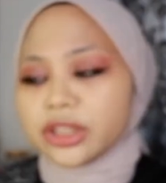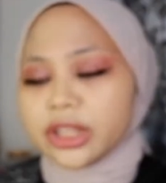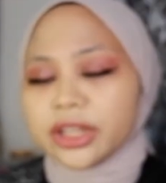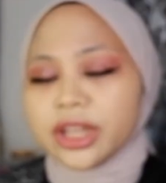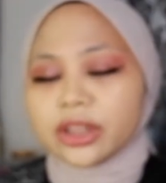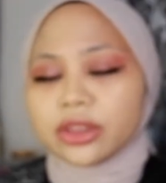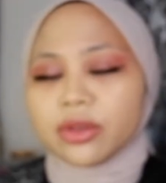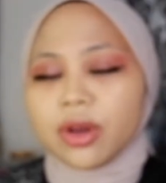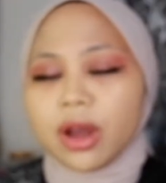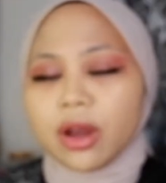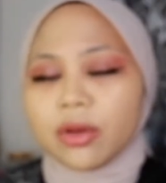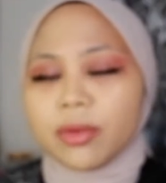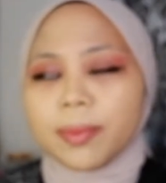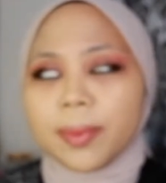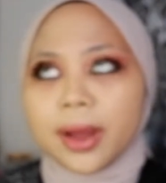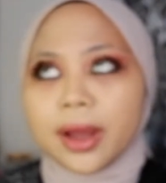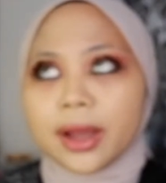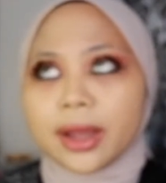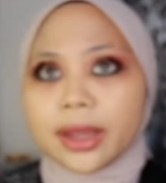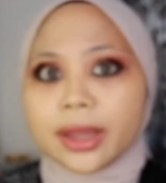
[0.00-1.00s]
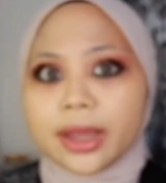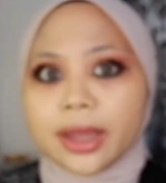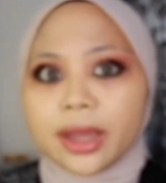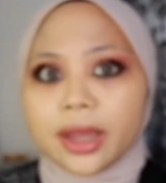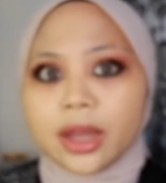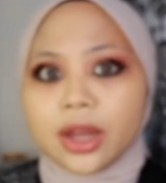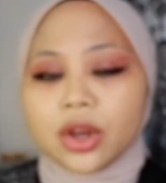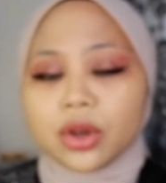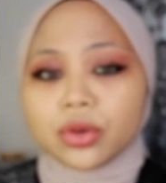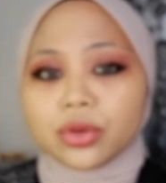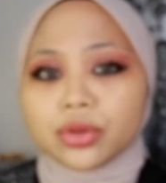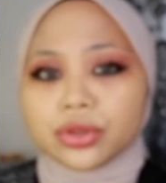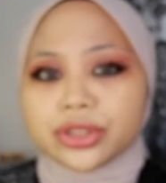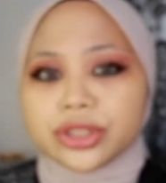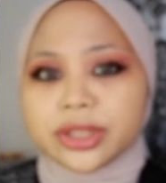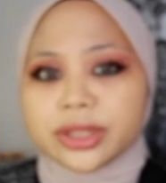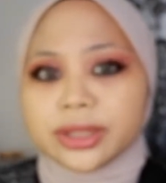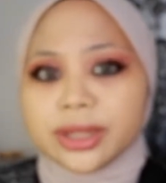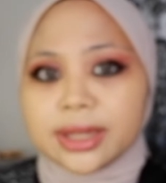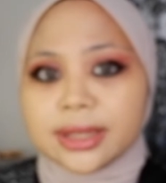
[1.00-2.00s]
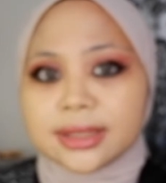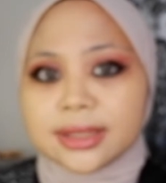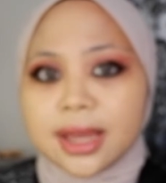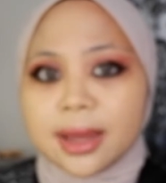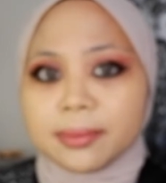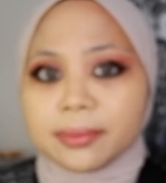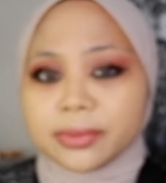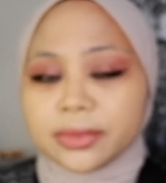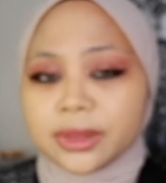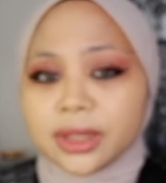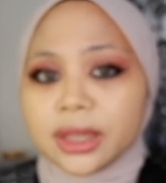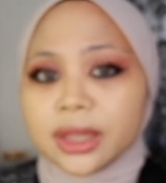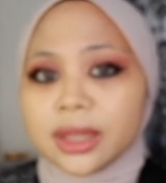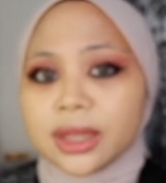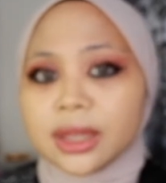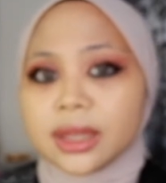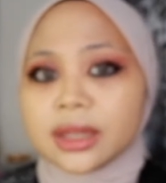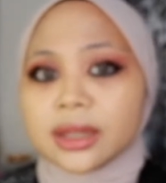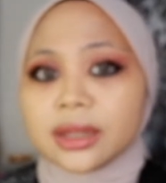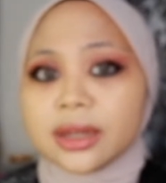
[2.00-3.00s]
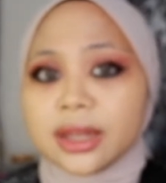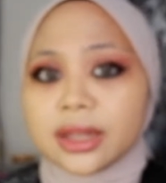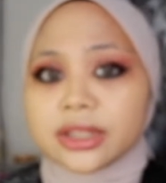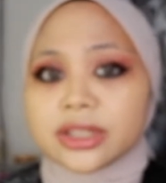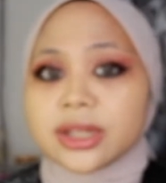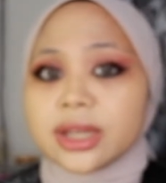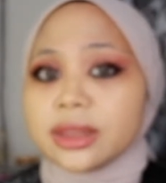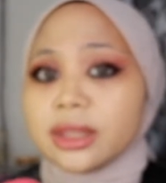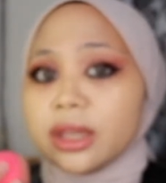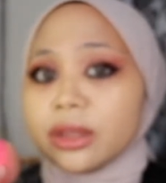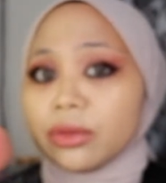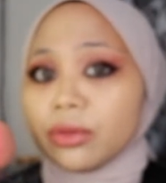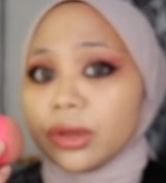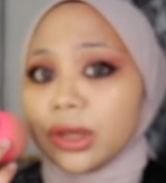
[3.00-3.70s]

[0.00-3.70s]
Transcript: jadi tuh aku pakai cushionnya something dan shade itu